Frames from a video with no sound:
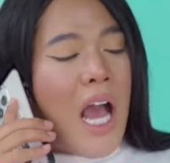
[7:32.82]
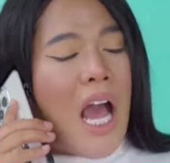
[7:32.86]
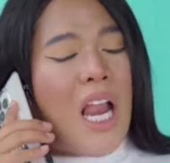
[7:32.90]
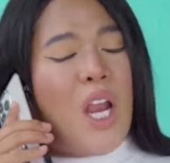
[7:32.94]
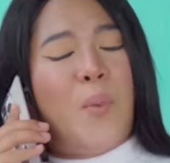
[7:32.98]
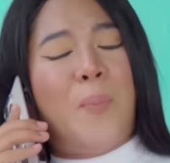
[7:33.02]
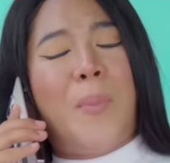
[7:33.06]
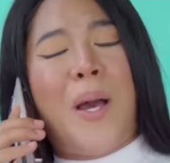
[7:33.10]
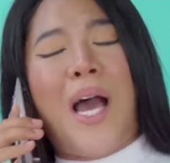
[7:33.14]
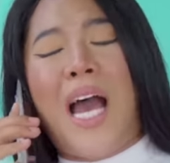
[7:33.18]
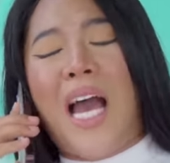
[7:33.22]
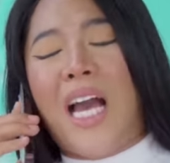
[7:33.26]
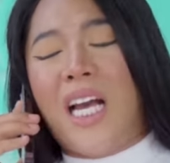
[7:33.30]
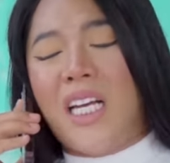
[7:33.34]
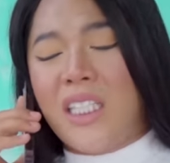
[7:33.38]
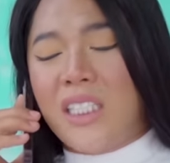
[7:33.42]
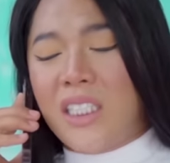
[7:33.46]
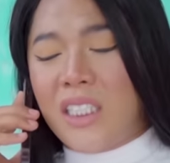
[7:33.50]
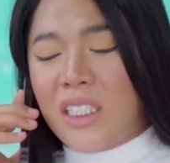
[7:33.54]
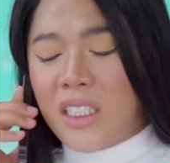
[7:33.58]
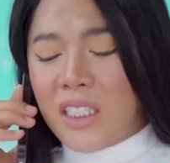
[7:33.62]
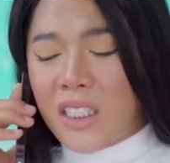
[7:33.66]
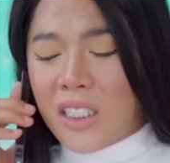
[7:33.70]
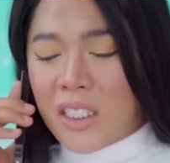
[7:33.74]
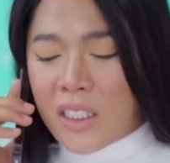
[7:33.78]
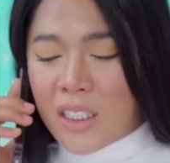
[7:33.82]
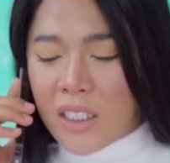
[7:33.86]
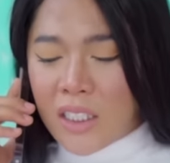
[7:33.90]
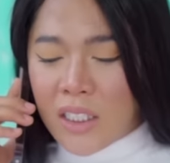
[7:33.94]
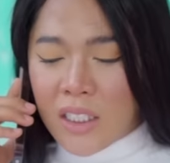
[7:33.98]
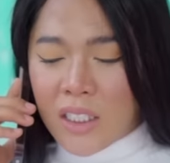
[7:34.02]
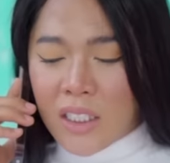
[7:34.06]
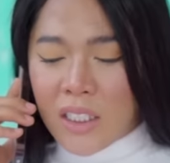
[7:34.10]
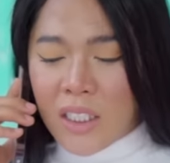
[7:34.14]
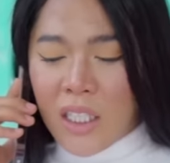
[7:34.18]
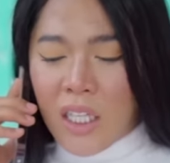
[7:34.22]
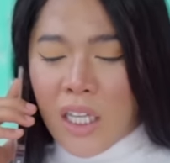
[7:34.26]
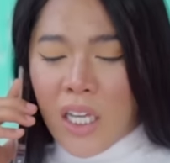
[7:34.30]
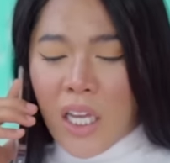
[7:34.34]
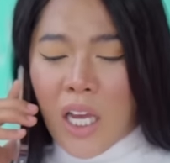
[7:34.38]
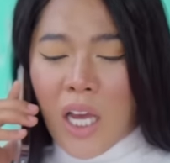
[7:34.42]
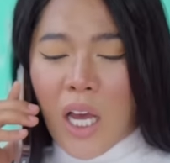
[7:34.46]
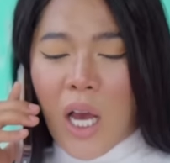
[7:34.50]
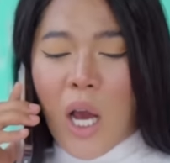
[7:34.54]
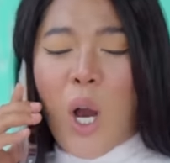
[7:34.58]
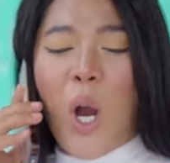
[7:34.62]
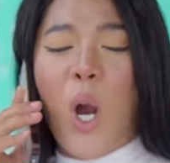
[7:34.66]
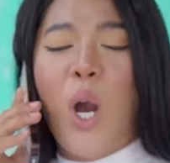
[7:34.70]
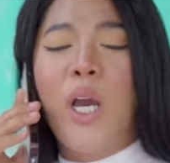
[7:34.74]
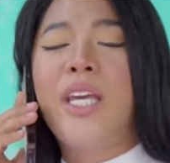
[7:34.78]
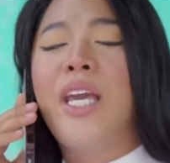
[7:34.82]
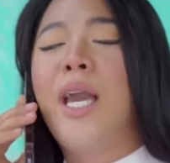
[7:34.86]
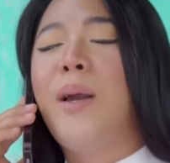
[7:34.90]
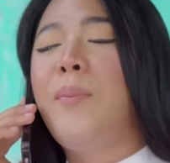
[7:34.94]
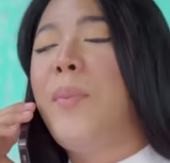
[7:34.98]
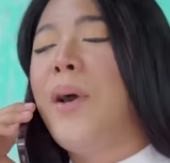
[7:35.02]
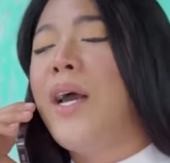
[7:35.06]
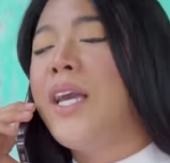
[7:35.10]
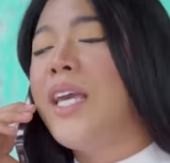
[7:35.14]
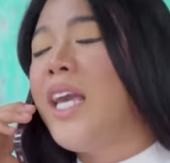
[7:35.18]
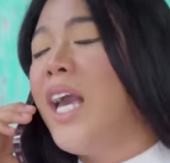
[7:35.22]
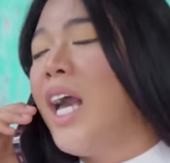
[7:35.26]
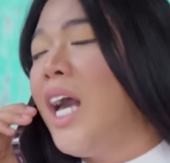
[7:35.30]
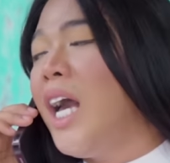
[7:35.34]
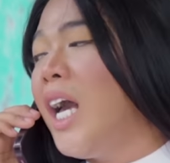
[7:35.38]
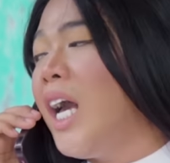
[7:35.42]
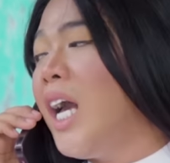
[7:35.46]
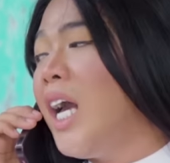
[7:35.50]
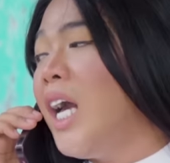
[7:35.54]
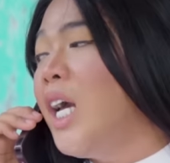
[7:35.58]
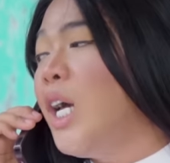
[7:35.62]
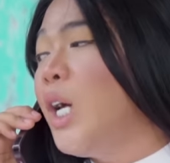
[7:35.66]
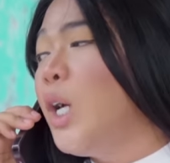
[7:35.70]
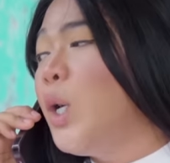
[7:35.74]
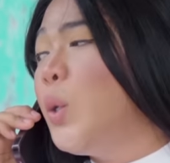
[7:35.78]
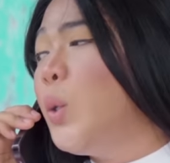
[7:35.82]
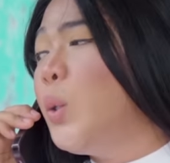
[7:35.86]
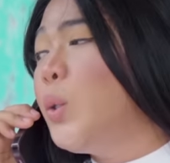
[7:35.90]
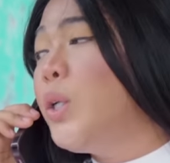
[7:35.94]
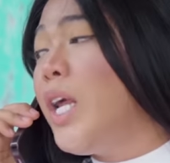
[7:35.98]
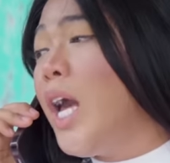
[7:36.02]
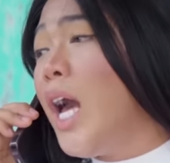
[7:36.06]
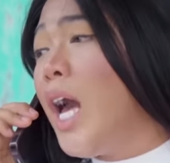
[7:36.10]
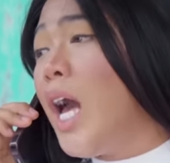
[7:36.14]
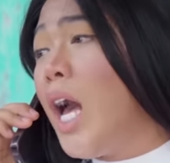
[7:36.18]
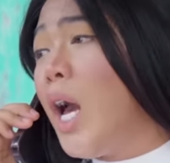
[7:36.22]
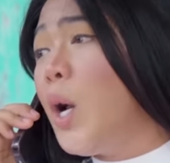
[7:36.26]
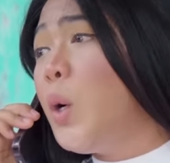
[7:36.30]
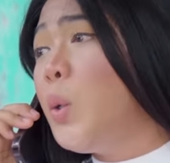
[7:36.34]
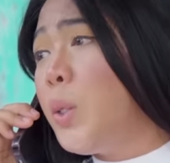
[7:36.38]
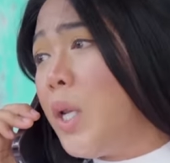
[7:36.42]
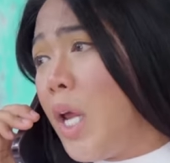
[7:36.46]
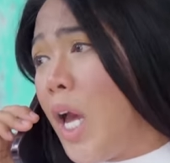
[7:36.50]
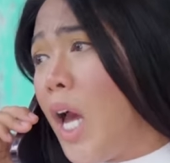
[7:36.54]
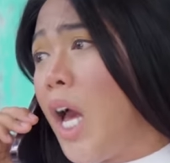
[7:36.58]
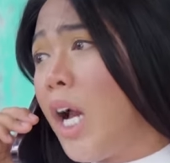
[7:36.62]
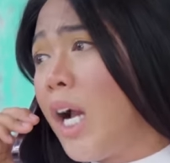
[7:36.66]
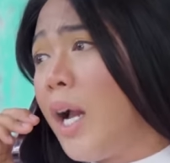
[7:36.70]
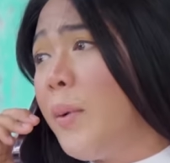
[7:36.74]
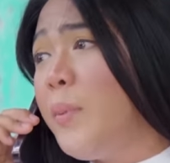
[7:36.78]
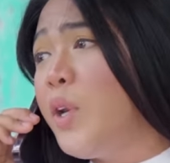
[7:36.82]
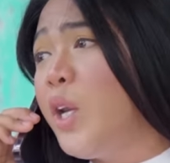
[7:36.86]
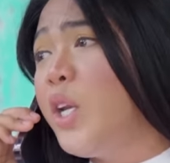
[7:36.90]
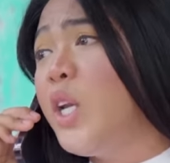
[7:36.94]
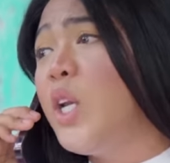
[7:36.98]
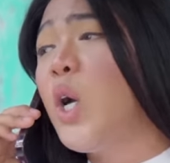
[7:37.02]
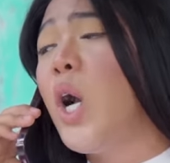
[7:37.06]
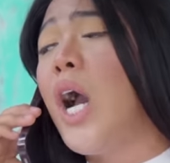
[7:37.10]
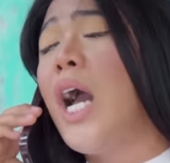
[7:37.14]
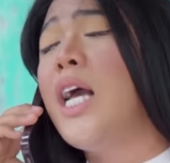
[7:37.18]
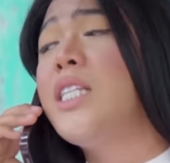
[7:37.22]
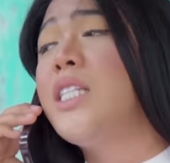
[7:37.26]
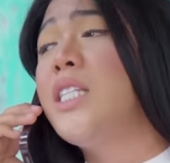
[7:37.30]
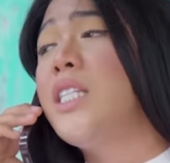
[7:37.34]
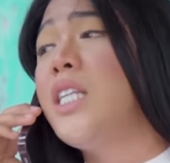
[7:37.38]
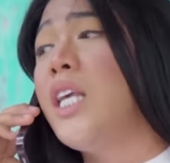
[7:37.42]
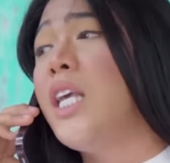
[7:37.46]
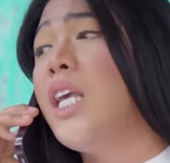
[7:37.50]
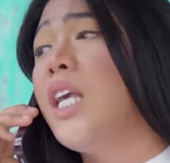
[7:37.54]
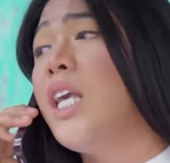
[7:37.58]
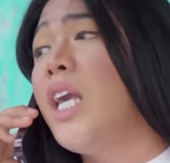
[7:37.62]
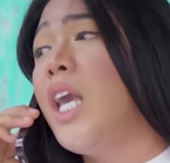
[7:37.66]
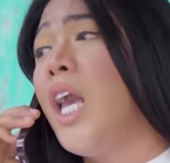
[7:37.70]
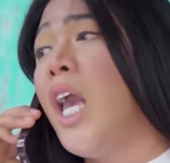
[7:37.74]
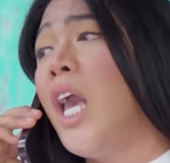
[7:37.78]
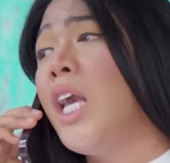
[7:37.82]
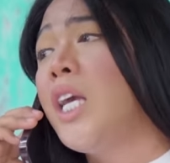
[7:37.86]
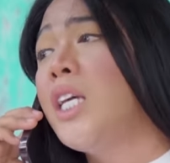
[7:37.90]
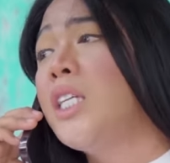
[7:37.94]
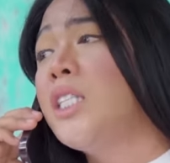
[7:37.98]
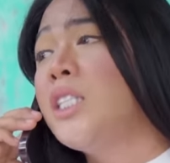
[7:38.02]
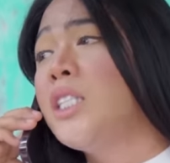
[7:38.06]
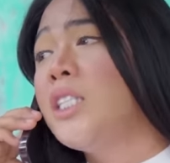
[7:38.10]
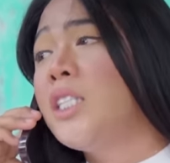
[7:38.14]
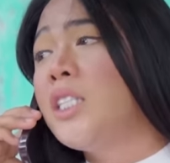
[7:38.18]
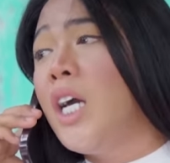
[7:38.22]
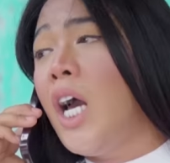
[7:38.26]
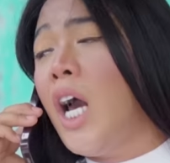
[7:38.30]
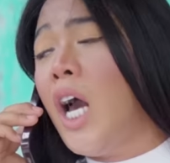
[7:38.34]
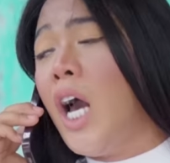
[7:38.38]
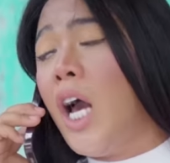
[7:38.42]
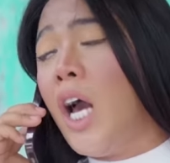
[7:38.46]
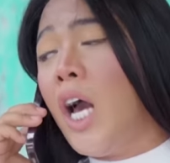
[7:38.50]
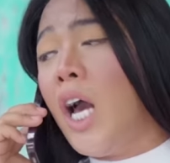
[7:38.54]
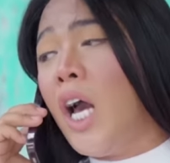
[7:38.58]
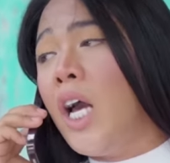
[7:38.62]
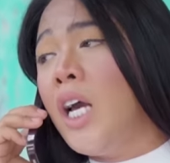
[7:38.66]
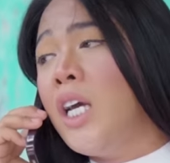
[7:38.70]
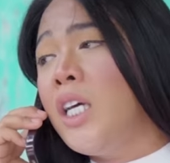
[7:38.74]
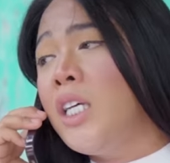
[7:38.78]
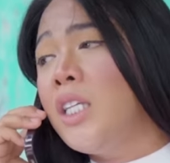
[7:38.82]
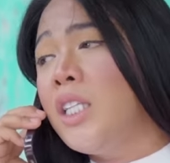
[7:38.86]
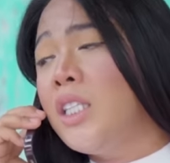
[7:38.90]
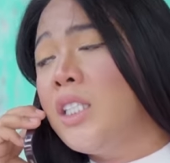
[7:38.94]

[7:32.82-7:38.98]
Halo Pak. Oh iya Pak, iya. Uh, udah, udah, kami udah di lokasi. Uh -uh.